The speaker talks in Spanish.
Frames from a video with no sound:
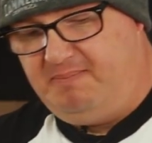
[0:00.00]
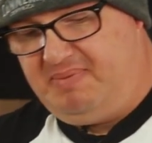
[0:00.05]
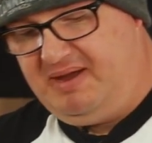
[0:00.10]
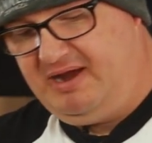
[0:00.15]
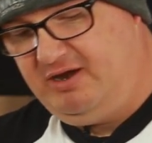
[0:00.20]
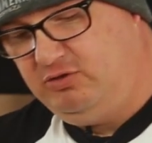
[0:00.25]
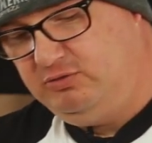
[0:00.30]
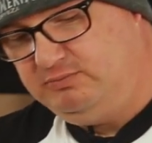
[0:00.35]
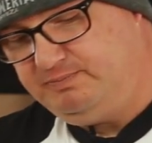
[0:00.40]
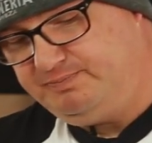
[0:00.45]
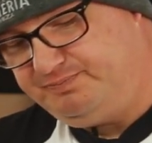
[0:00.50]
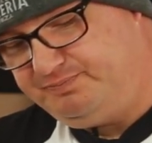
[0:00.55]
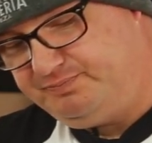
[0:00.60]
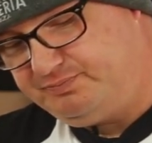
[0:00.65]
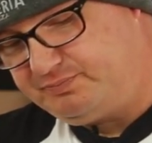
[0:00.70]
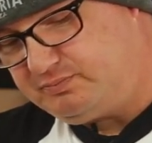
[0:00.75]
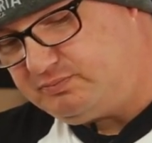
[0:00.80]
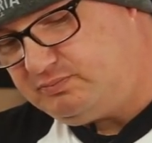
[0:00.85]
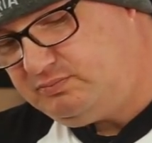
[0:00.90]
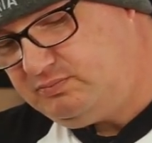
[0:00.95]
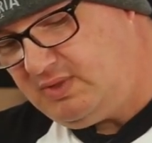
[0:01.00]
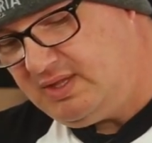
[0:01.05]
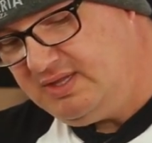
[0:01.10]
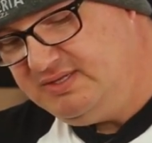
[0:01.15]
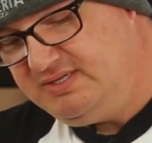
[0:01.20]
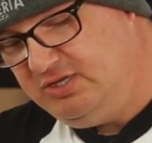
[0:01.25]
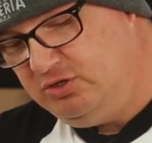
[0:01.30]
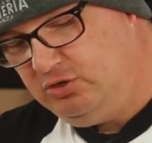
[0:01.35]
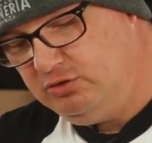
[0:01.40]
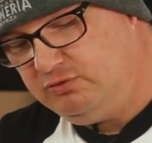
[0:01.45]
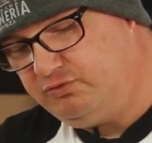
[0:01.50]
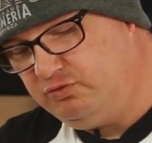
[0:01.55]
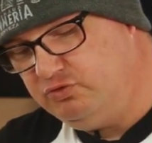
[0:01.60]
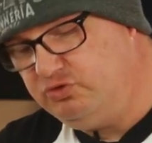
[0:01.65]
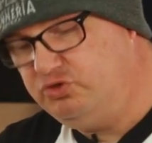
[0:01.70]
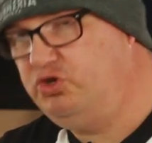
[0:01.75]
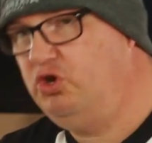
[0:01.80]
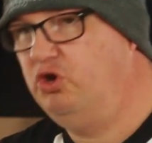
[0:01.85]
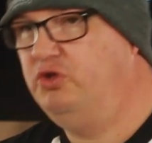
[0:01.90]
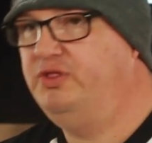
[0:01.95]
Pero sí nos
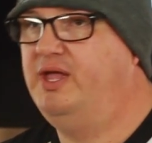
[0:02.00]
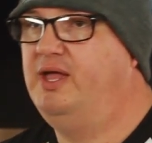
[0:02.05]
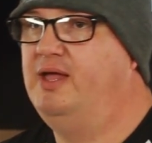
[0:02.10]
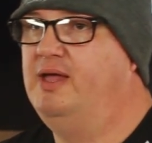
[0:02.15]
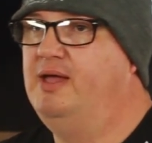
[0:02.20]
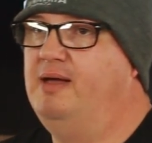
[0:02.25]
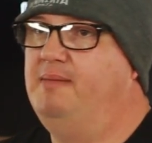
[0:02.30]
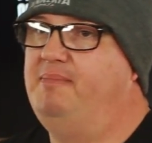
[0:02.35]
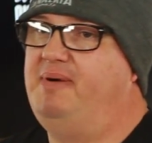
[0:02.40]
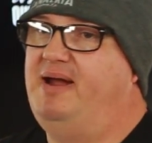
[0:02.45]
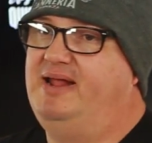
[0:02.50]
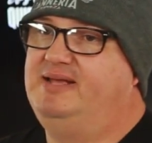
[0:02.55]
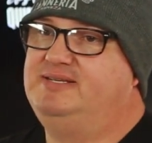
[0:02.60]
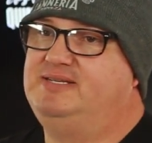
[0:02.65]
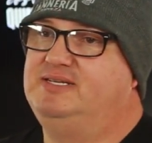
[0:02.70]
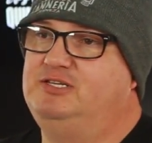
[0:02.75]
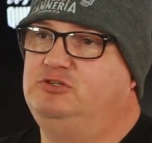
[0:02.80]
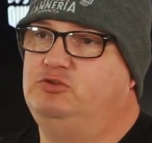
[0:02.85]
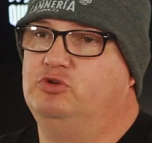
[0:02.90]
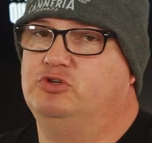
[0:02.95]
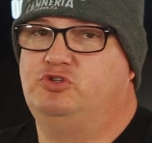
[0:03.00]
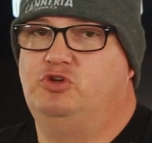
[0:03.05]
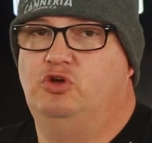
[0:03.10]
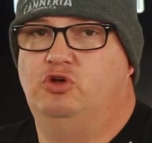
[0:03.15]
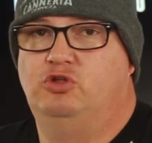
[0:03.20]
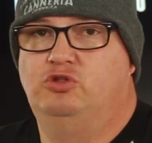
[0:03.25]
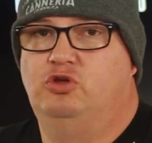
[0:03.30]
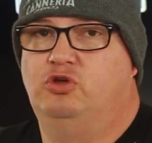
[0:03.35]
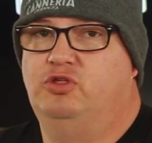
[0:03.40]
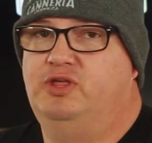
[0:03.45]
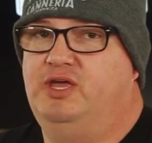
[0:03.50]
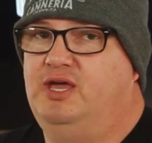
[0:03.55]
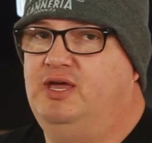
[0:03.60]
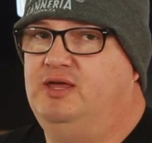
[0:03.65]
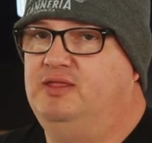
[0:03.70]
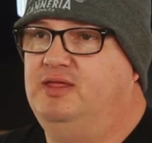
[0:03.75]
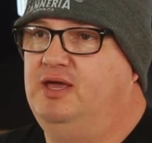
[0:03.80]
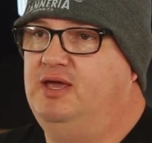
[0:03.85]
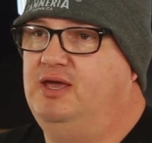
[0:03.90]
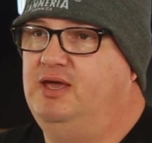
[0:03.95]
funciona para esa situación, ¿no?
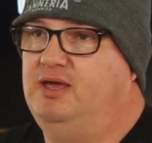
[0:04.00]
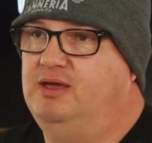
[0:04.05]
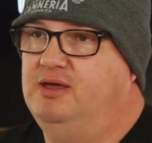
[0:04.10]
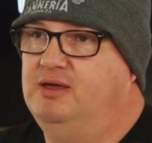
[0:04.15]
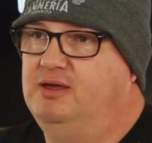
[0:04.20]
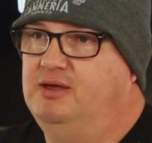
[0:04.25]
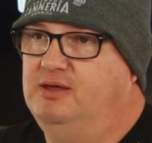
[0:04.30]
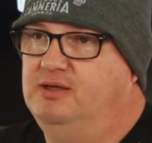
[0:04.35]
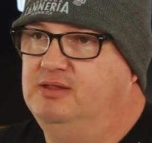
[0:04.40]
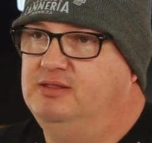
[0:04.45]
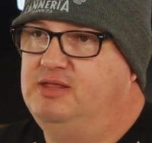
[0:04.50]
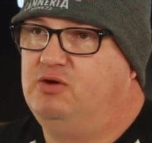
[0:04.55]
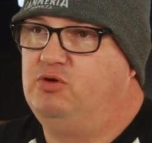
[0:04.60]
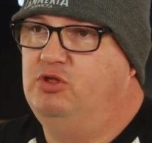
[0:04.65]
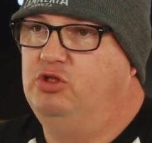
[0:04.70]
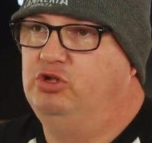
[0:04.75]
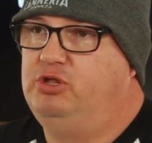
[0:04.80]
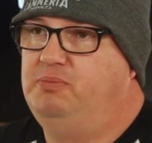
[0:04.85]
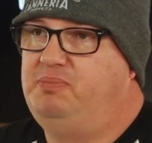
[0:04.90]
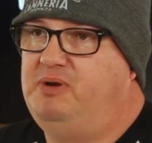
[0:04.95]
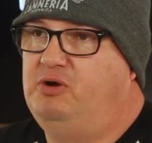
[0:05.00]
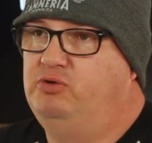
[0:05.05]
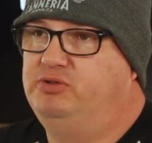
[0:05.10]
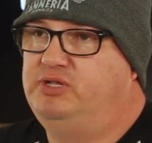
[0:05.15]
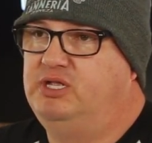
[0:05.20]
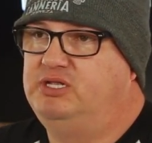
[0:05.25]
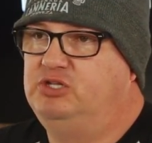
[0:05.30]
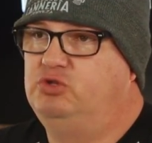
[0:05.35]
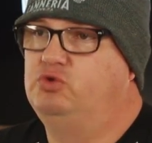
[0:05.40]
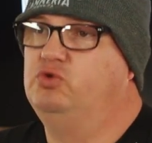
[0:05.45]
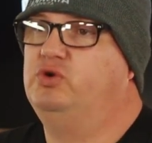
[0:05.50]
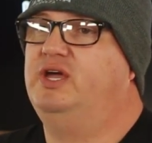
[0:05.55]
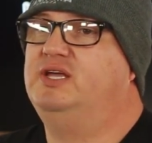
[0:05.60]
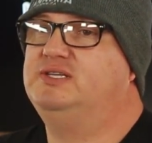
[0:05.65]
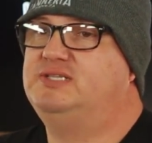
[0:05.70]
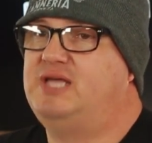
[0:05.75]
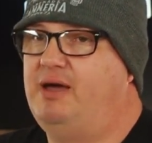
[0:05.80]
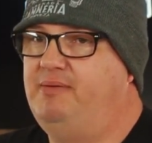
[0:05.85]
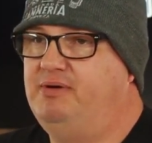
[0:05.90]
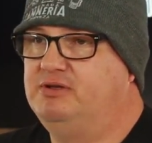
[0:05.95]
De, de, de cuando te preguntan, ¿y tú
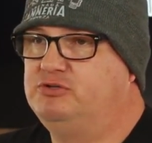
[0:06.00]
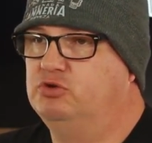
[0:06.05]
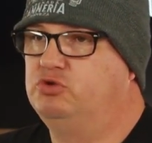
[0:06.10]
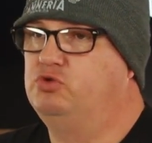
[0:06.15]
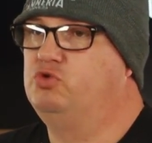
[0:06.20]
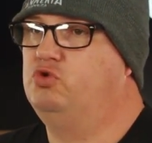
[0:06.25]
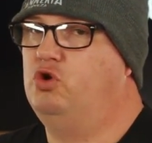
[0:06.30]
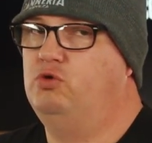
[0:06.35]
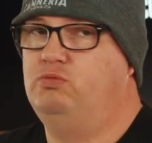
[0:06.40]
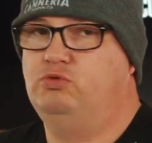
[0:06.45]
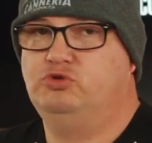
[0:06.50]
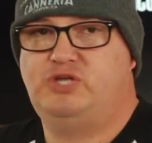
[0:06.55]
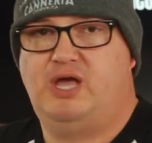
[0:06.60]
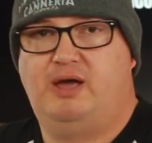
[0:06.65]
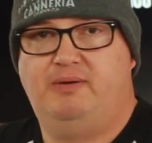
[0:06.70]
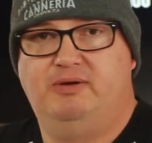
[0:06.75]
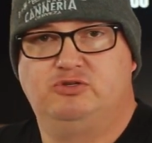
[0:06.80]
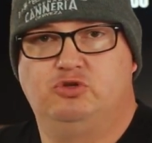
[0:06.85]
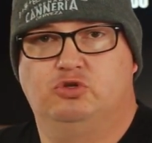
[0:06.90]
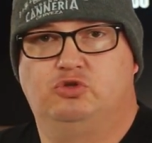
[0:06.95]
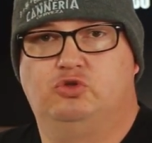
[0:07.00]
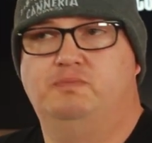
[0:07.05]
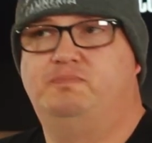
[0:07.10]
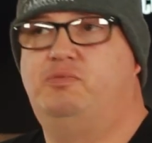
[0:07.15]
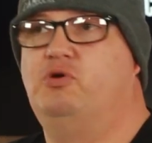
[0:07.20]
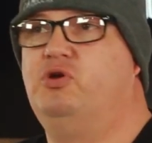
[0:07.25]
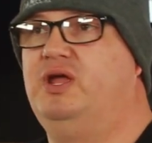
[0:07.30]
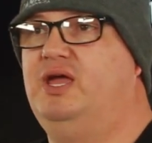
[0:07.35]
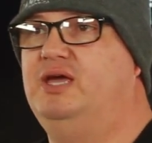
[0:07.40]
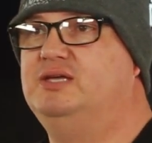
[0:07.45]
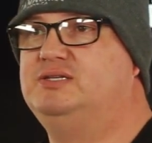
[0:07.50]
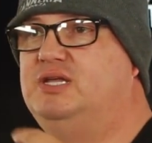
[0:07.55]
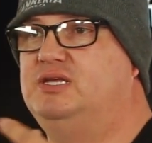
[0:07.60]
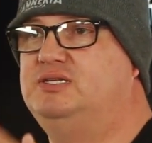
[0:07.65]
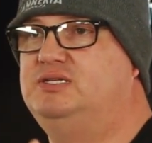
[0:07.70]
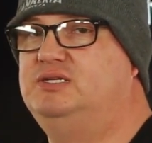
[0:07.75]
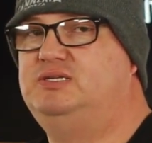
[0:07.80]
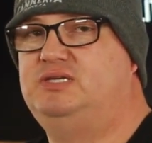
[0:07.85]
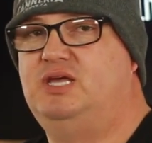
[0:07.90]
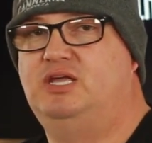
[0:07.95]
qué sabes? ¿O tú cómo sabes? ¿O tú por qué
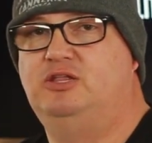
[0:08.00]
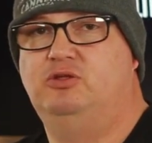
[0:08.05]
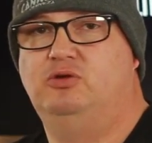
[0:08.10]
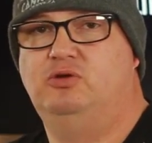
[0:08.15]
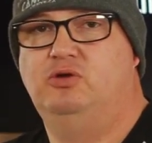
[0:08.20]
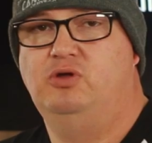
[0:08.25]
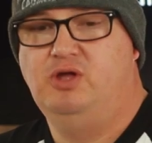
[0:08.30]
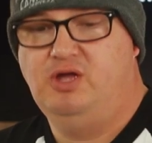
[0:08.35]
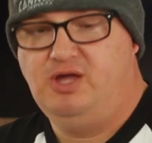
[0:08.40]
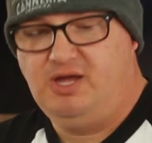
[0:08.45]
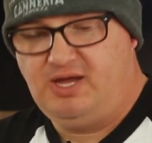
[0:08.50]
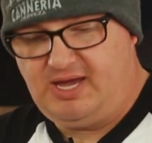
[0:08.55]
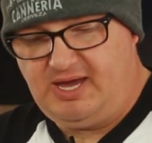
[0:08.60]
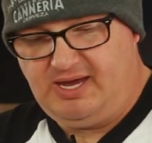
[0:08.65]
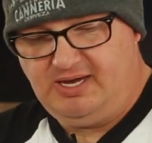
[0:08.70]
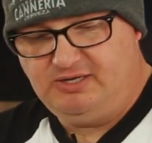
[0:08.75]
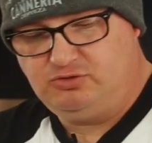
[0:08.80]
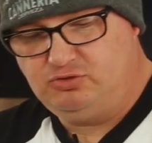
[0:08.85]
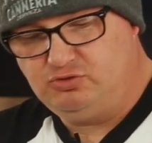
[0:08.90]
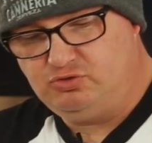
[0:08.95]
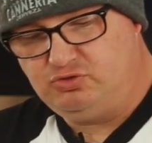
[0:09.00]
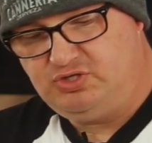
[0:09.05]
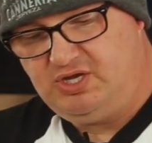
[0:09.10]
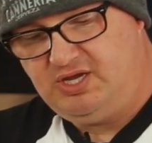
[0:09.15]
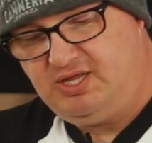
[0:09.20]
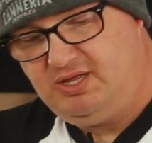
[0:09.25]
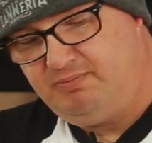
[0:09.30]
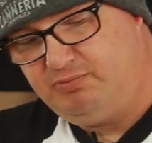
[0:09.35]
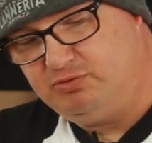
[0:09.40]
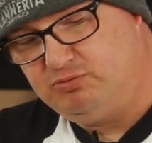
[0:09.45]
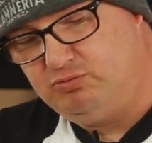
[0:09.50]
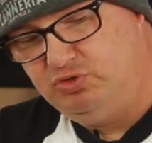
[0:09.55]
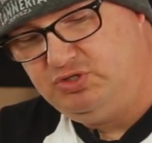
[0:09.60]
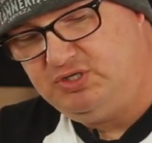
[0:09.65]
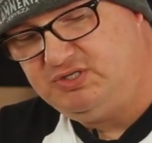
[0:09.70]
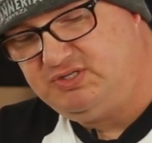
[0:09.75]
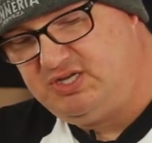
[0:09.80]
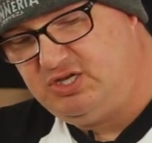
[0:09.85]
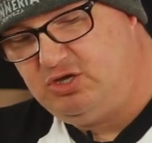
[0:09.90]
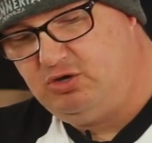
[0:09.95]
estás diciendo que eso sucede? Pues muy
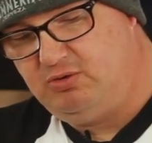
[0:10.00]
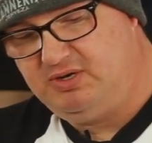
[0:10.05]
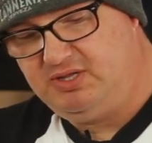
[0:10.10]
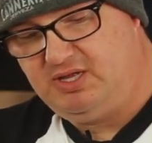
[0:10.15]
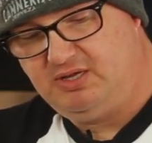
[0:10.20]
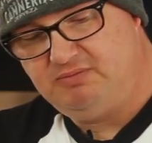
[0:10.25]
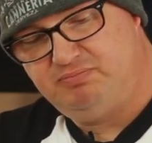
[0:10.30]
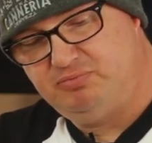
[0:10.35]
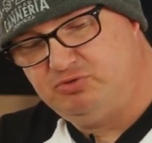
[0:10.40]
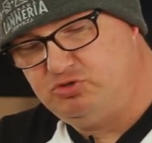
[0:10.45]
sencillo, ¿verdad?